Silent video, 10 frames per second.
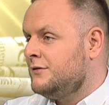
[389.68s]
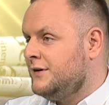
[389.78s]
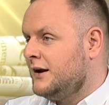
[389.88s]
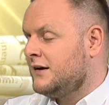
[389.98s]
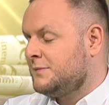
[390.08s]

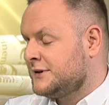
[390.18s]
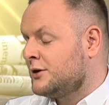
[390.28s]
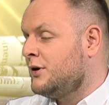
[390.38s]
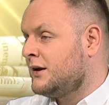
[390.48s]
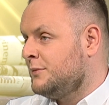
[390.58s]
wielkie,
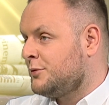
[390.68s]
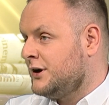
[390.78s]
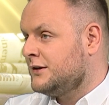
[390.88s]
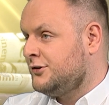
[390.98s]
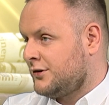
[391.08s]
spektakularne
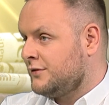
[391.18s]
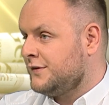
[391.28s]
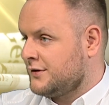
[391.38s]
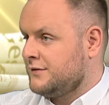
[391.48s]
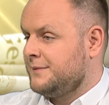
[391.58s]
projekty
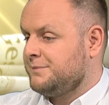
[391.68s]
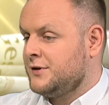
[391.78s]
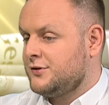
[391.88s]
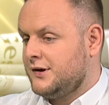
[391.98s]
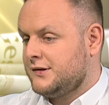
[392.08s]
środowiskowe.
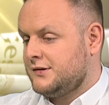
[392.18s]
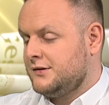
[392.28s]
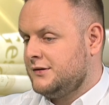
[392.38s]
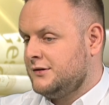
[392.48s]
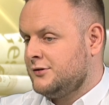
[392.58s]
I to jest,
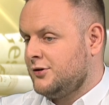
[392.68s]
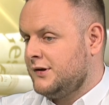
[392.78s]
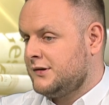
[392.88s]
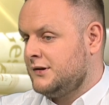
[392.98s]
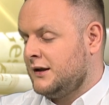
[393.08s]
e, to
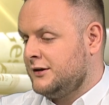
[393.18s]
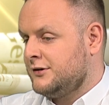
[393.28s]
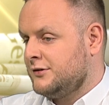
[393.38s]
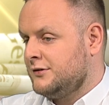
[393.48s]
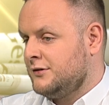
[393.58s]
jest dla
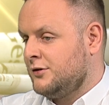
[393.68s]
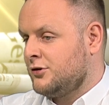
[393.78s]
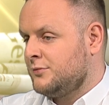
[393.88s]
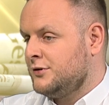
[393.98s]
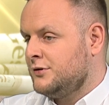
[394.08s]
nich e,
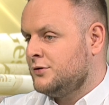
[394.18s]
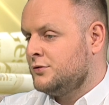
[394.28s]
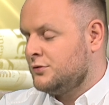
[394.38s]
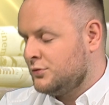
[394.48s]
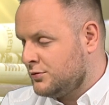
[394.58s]
ogromny
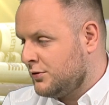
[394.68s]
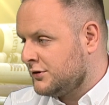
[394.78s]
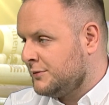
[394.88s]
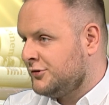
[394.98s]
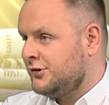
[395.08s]

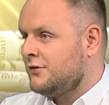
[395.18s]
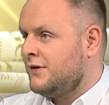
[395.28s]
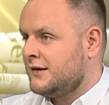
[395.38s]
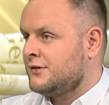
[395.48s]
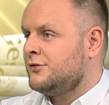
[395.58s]
ukłon i
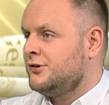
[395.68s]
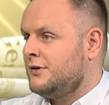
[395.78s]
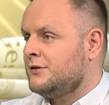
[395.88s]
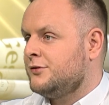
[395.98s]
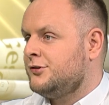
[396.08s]
podziękowania za tą
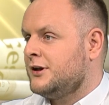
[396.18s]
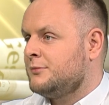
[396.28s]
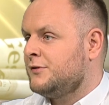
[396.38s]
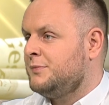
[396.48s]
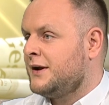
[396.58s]
działalność, tak,
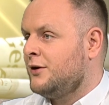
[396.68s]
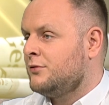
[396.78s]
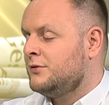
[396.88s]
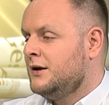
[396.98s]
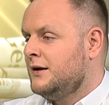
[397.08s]
bo
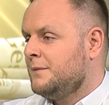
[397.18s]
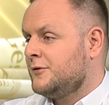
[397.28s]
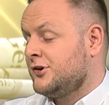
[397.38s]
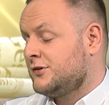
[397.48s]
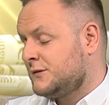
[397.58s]
wspierają
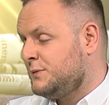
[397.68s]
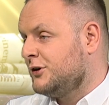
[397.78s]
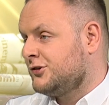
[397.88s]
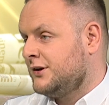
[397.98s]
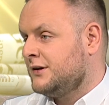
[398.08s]
często
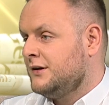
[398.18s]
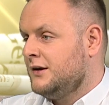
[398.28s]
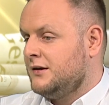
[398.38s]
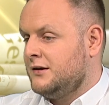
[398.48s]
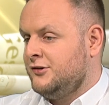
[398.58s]
społecznie
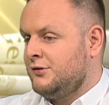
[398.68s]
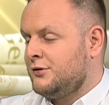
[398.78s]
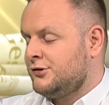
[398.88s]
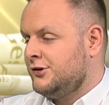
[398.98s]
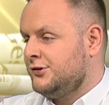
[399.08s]

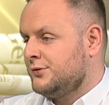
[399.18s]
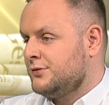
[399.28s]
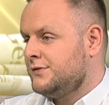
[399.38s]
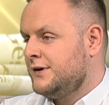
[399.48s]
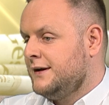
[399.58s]
działalność
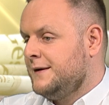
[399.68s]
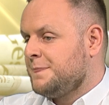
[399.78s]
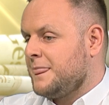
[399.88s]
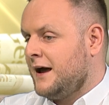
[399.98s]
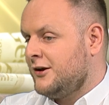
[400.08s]
leśników.
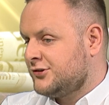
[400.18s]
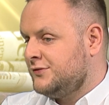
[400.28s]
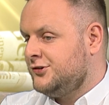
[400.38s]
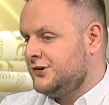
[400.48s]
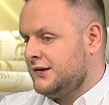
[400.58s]
Ale
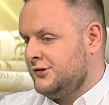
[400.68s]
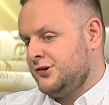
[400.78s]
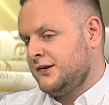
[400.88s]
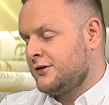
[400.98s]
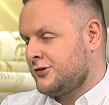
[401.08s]
rzeczywiście jest
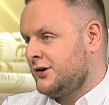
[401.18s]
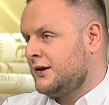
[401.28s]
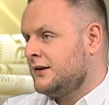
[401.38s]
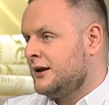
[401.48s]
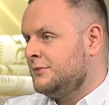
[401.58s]
dzisiaj zagrożenie
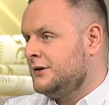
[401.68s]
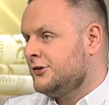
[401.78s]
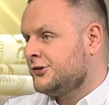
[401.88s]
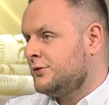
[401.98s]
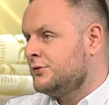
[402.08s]
nad
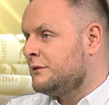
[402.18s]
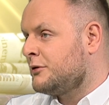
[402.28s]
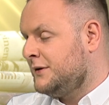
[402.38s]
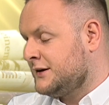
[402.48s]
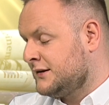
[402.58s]
nami, że Unia
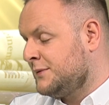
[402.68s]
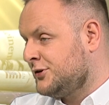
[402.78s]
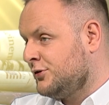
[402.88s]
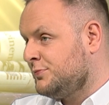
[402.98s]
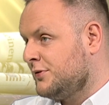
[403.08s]
Europejska chce
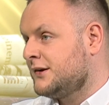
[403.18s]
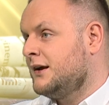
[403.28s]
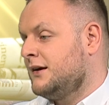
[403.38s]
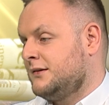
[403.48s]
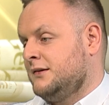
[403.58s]
przejąć
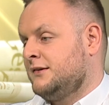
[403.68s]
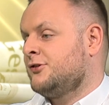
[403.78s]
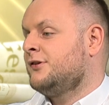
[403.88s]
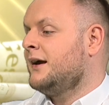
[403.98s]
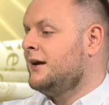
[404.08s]
polskie lasy, no,
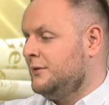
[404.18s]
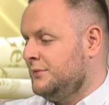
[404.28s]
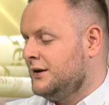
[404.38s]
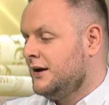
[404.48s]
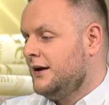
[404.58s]
zarządzanie nimi.